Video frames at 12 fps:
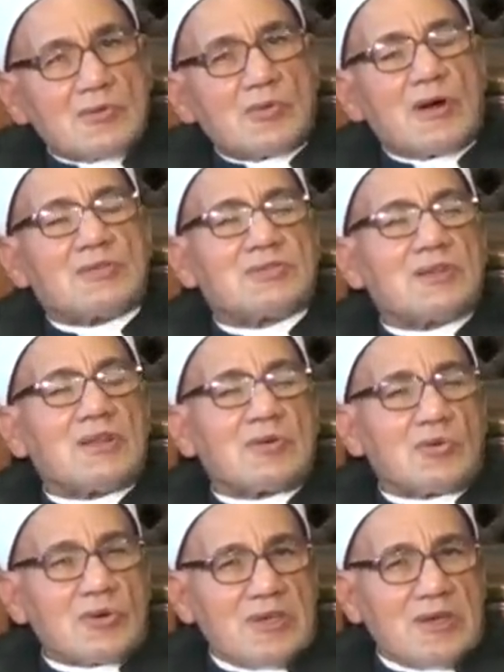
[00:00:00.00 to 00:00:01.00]
وعندنا
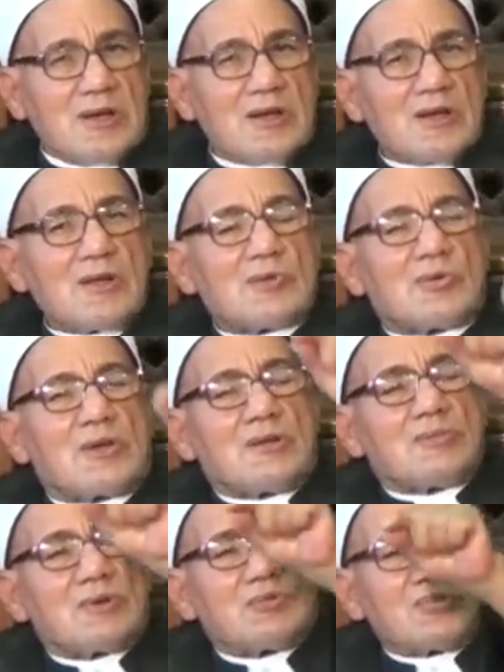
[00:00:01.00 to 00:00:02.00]
الهوية وهي
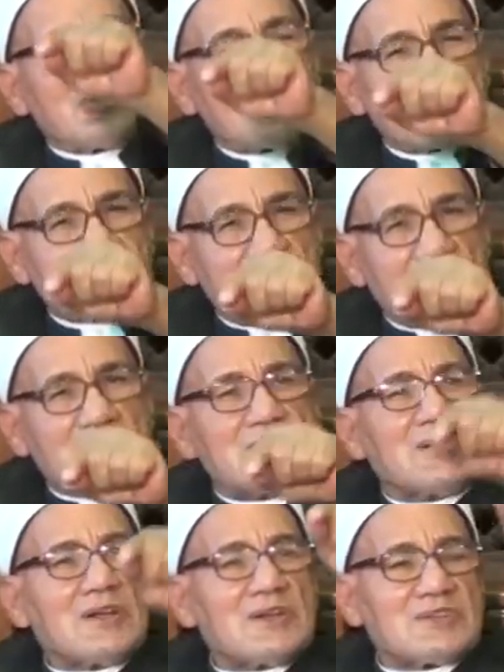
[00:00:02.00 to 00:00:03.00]
المفهوم
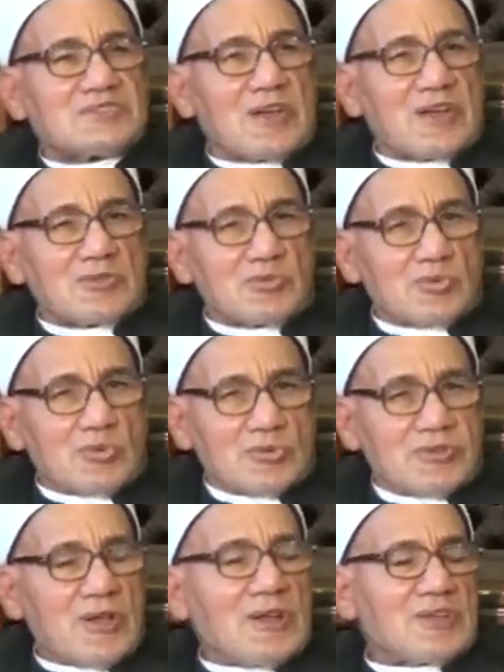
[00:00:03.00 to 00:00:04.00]
الذهني زائد
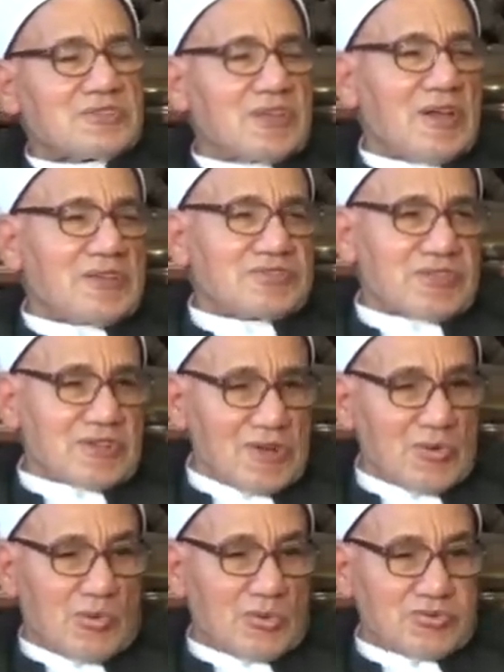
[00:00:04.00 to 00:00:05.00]
وجود زائد
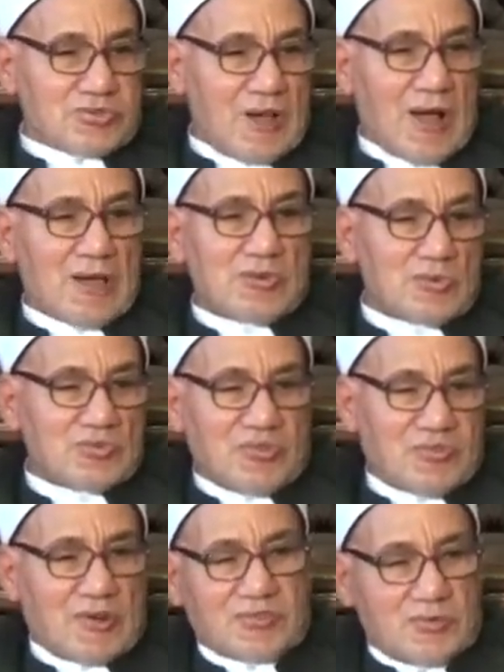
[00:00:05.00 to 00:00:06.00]
تشخص تعين
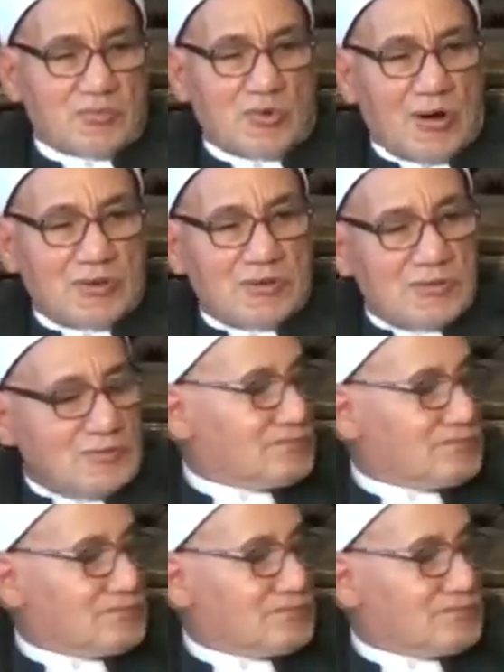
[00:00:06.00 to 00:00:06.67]
في فرد معين